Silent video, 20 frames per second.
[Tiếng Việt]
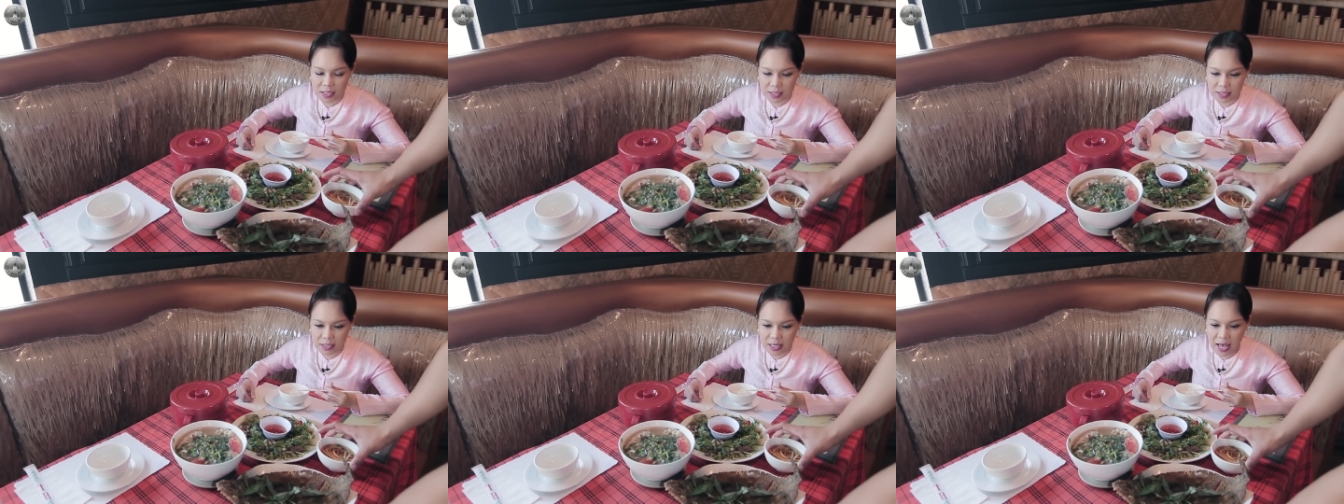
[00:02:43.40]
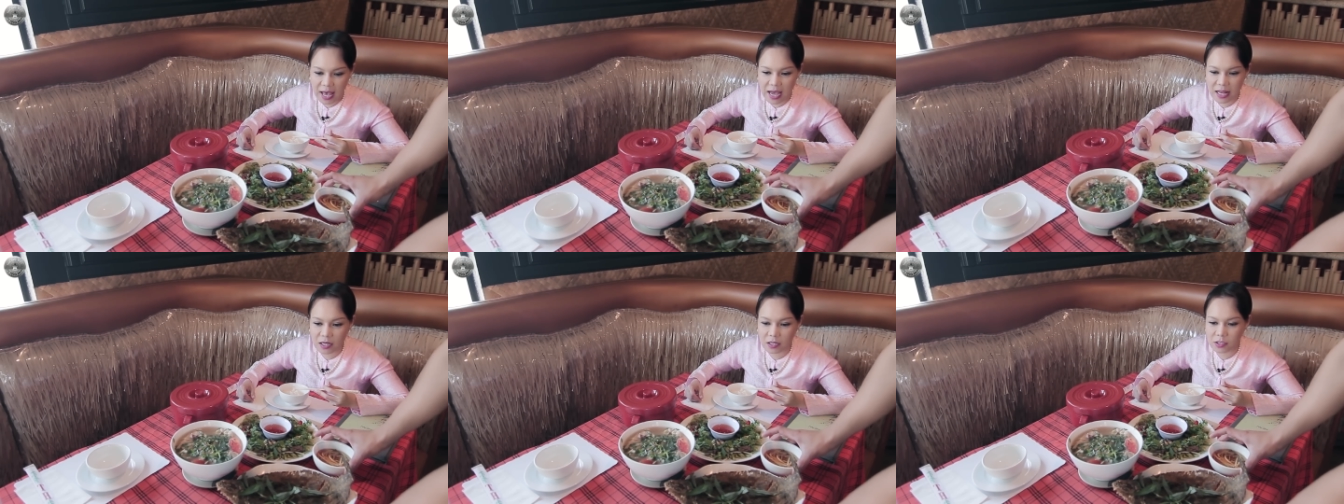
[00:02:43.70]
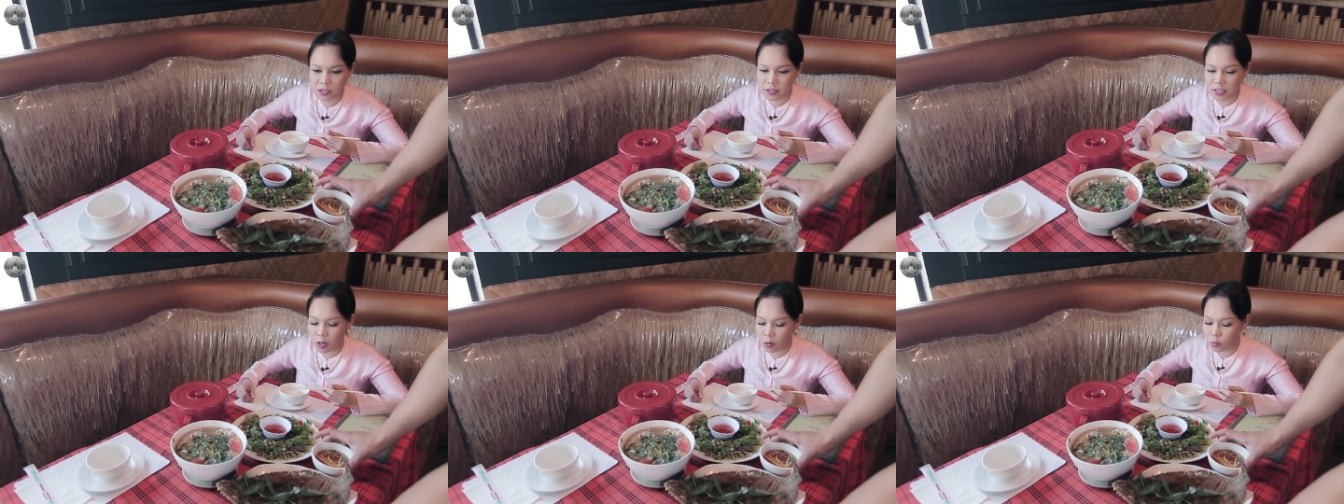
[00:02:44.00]
Cá
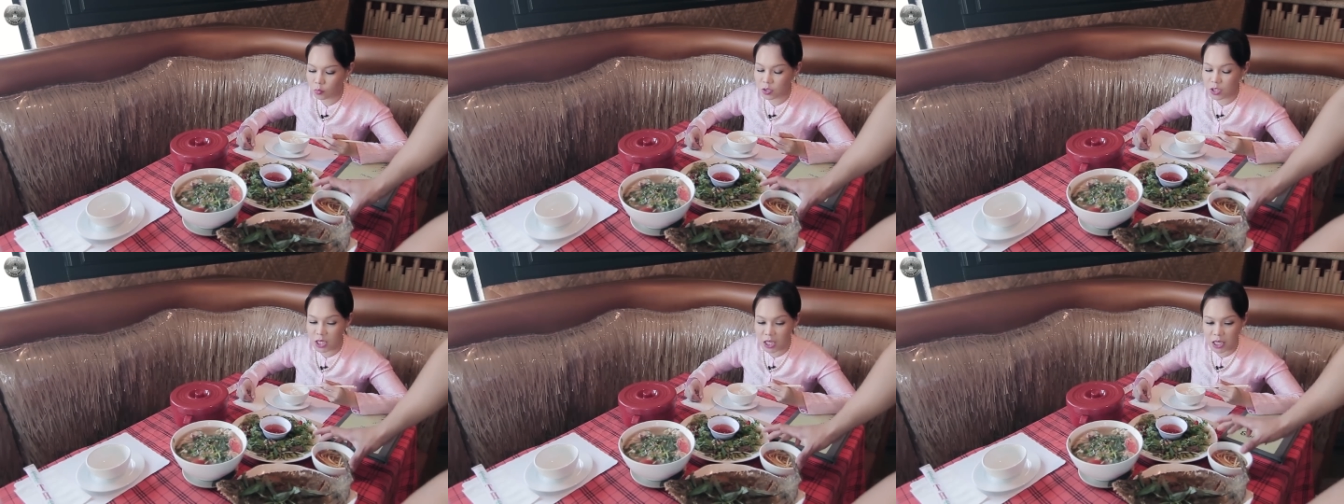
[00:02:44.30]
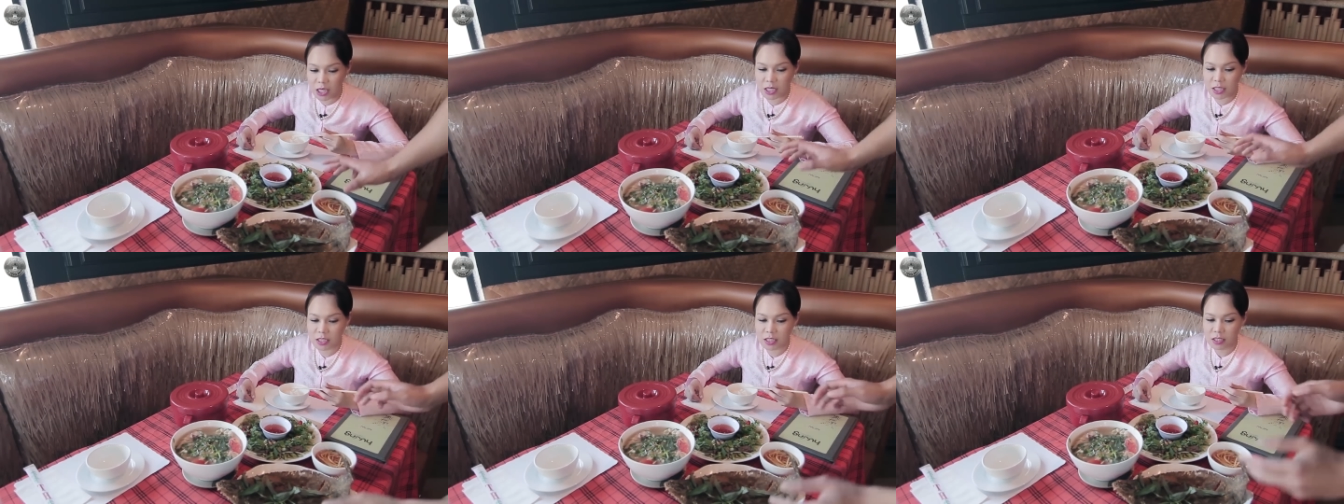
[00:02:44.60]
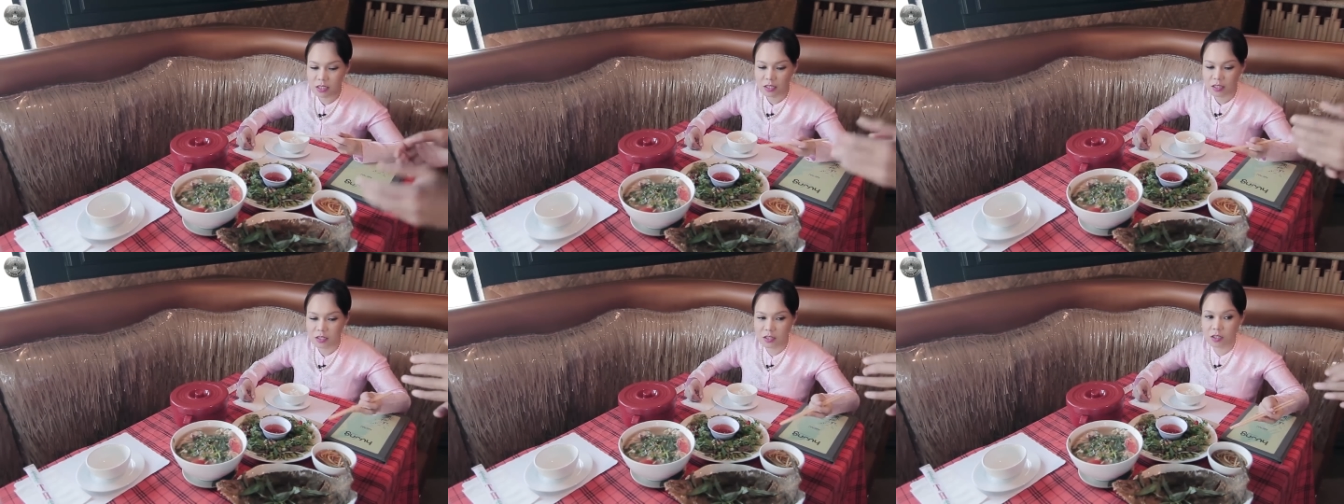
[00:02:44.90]
lưỡi trâu chiên,
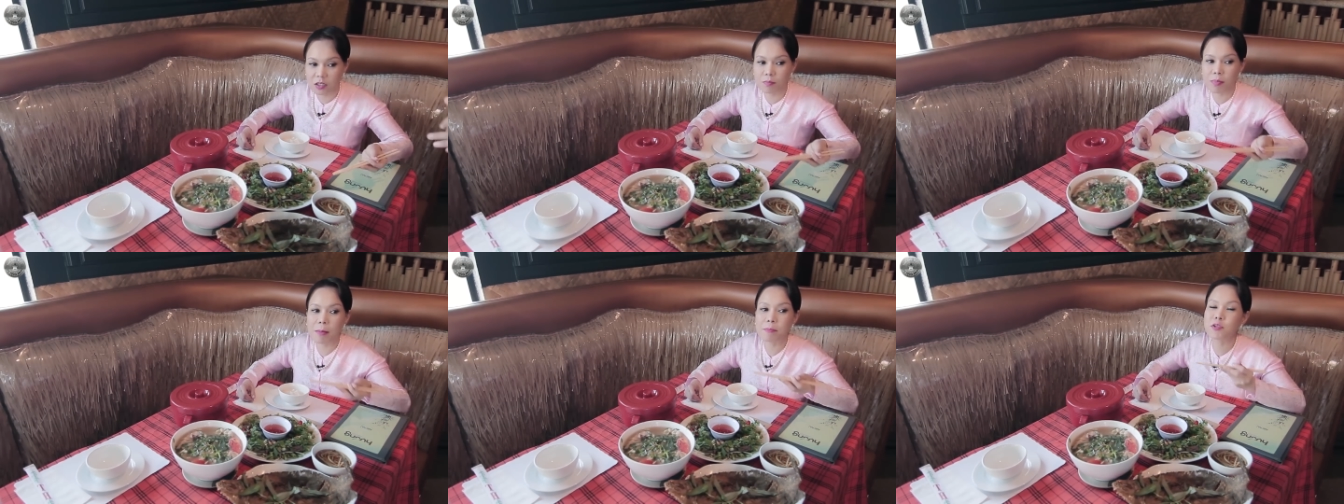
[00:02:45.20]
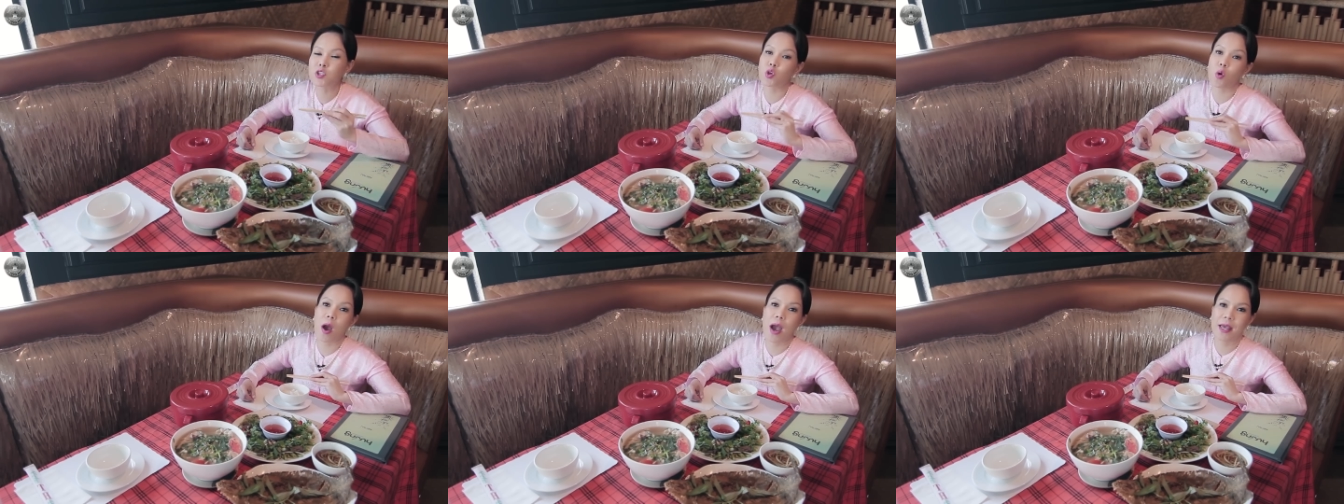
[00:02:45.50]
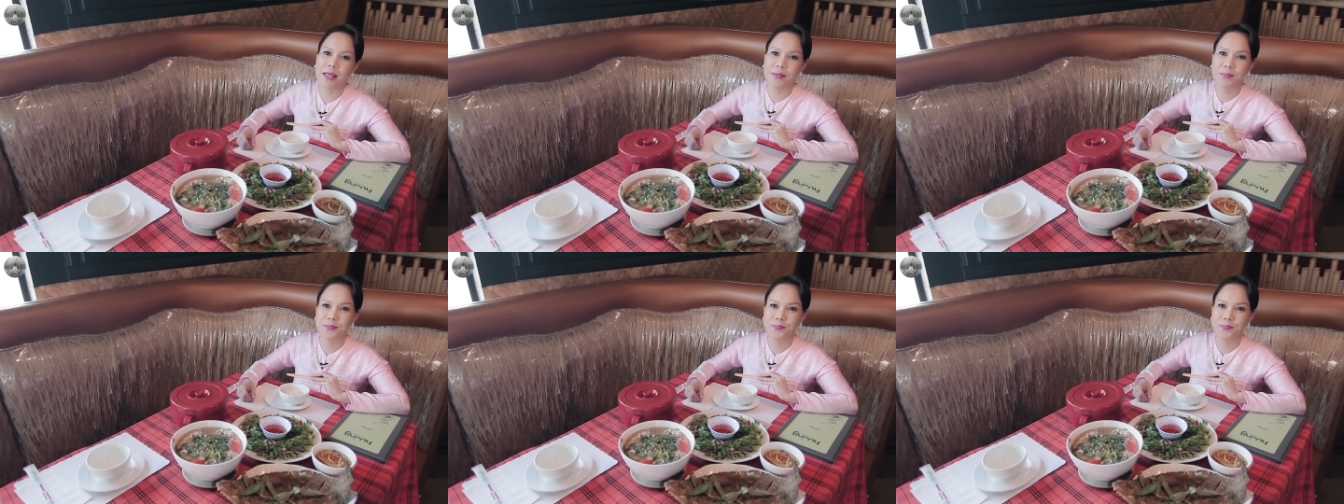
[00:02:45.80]
nước mắm xoài.